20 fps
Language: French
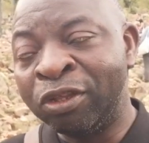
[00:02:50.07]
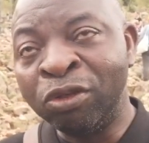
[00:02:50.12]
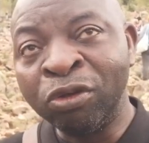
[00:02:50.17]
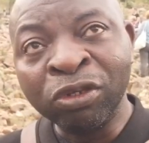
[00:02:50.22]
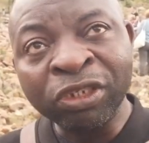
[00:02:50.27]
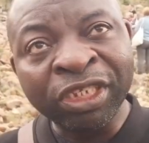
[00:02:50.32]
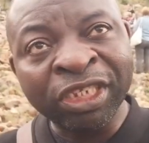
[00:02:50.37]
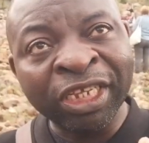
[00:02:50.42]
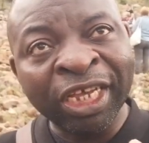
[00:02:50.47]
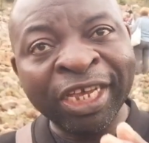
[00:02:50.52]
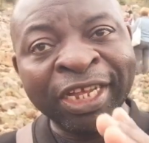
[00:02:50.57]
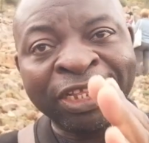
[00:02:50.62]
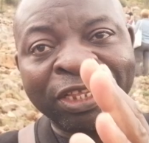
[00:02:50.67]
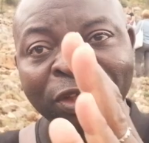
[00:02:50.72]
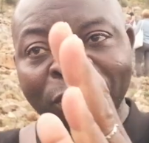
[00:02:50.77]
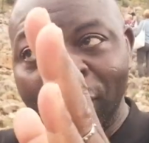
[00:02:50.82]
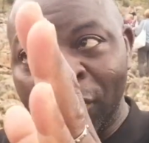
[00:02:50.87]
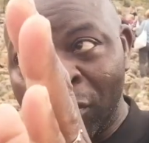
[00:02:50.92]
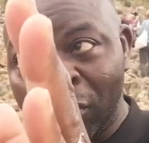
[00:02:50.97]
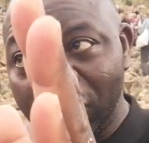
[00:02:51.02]
Le sang
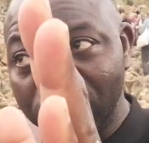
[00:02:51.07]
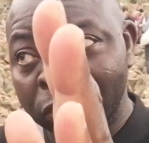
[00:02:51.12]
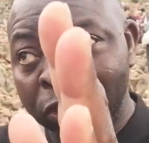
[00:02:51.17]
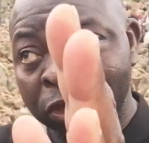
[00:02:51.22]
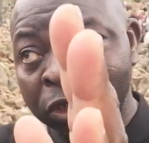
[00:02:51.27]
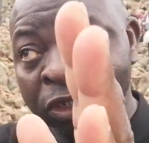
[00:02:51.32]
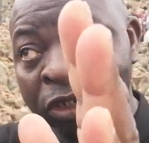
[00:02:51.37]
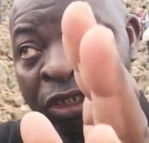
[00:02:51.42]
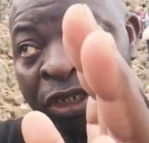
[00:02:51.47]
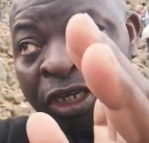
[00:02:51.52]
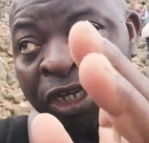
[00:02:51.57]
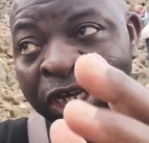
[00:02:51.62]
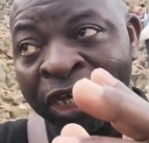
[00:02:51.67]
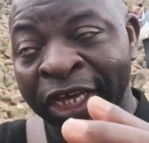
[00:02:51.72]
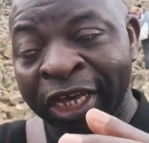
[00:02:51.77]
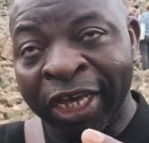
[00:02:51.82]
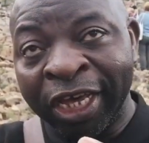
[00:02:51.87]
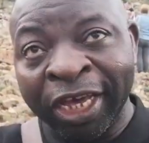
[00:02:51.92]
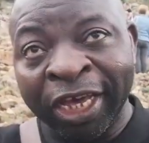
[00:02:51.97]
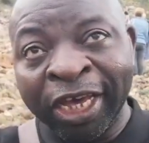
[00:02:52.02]
était rouge mhm.
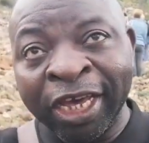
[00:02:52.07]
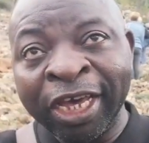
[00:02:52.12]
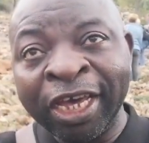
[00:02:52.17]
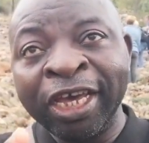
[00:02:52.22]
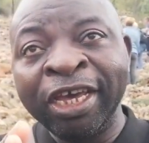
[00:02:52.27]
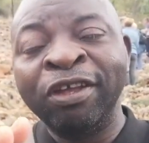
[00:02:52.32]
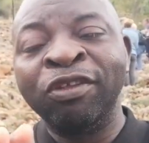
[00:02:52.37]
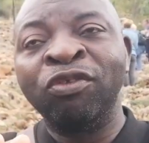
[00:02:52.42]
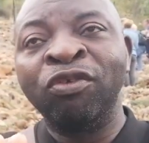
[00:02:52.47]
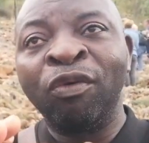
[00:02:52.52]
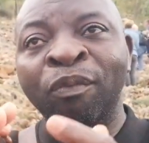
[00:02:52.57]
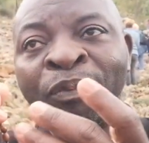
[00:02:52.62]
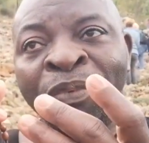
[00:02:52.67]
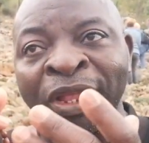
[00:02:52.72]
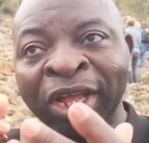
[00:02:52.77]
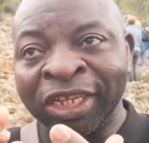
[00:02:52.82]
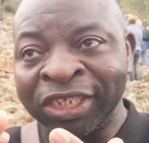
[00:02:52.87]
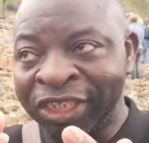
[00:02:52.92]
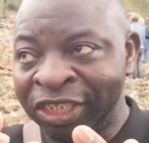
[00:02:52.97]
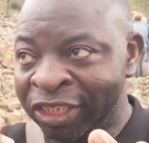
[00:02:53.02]
et le
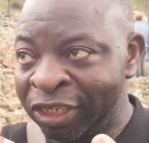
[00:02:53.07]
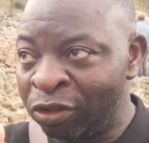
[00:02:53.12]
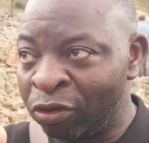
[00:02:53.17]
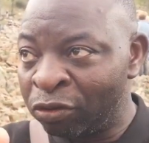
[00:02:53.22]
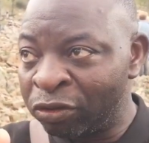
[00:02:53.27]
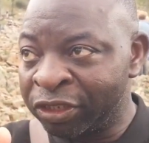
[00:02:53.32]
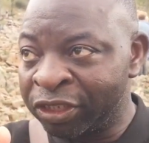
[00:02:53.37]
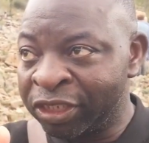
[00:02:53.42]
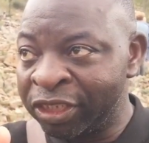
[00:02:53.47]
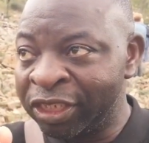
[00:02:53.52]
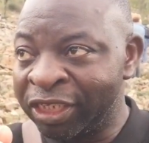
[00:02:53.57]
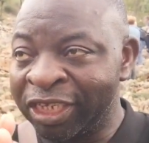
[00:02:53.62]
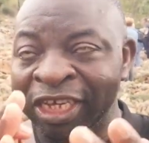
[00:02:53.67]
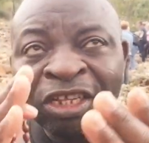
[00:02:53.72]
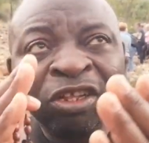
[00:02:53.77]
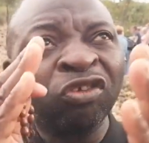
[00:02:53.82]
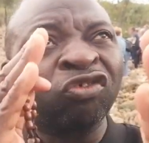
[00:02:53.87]
blanc, c'était qui